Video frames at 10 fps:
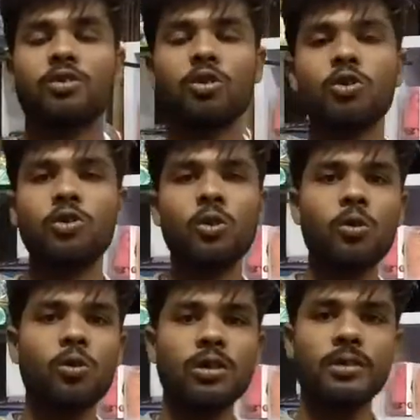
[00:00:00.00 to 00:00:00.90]
तो
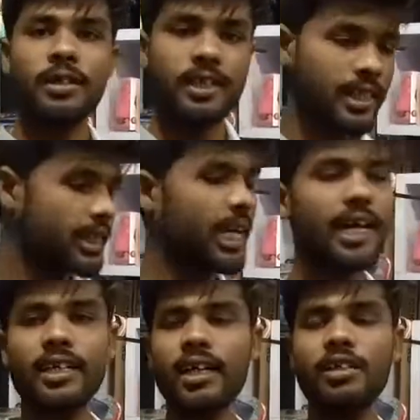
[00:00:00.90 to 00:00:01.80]
दोस्तों
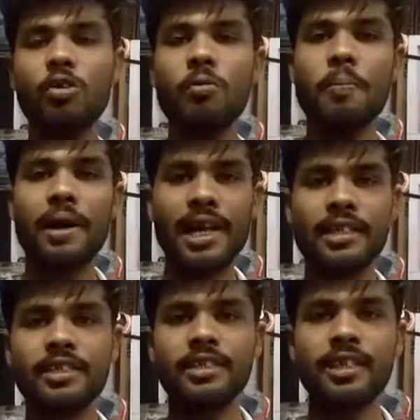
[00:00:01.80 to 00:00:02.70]
स्टार्ट करता हूँ मैं पहले
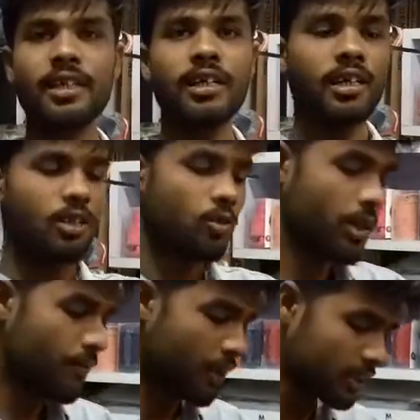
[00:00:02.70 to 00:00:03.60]
जीन्स से तो
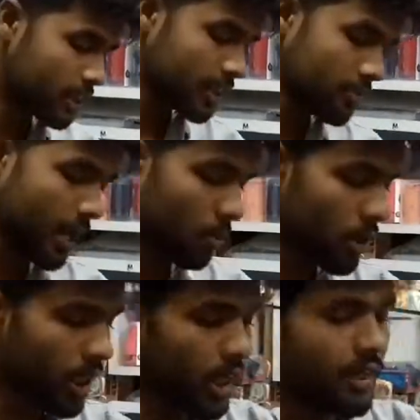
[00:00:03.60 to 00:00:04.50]
ये फर्स्ट जीन्स मैं आपको
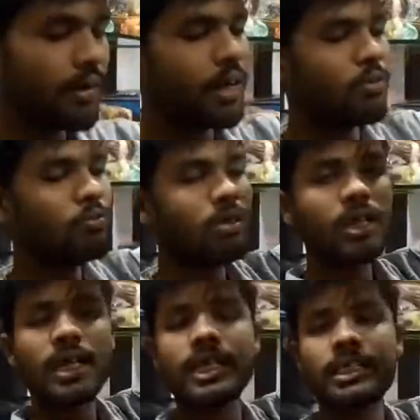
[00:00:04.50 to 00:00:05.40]
दिखाने वाला हूँ
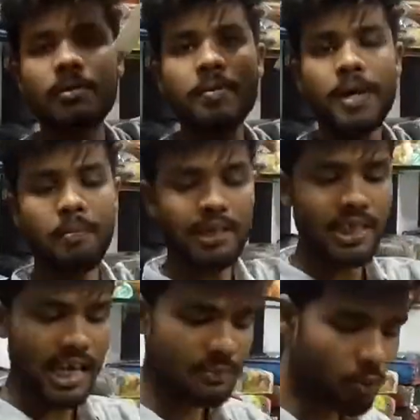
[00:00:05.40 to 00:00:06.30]
ये सभी मेरे पास
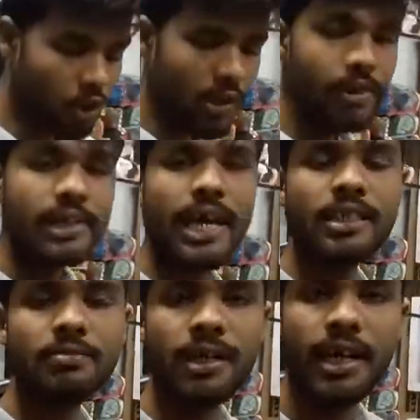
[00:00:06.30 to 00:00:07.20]
एक्सपोर्ट लेवल
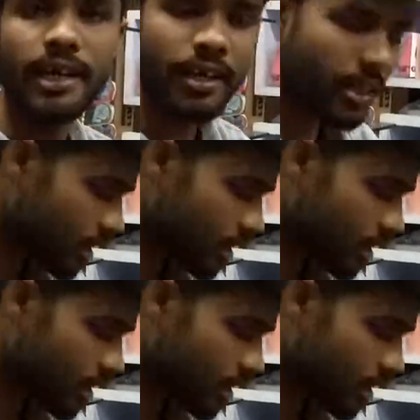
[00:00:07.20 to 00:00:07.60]
टैग्स में रहेंगे